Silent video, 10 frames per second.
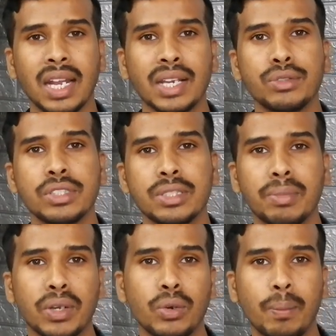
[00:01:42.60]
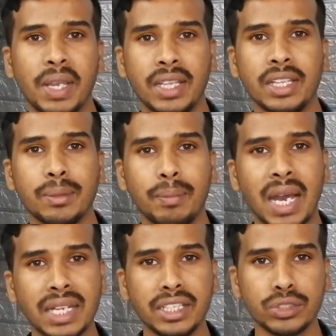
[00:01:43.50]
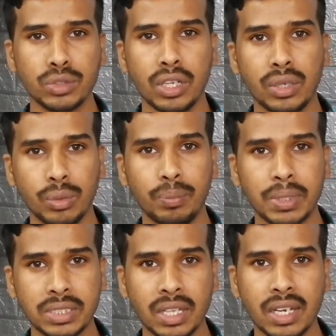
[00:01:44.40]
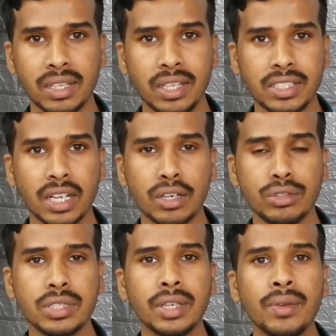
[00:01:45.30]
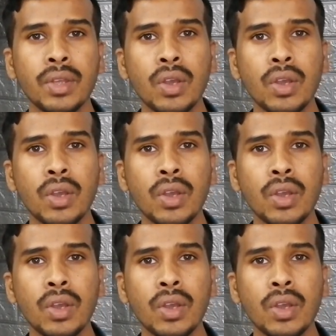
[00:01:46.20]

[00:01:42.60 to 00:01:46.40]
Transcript: అలాగే వచ్చేసి మనకు ఏదైతే బ్యాన్ చేస్తున్నారో ప్రస్తుతానికి దేశాల నుంచి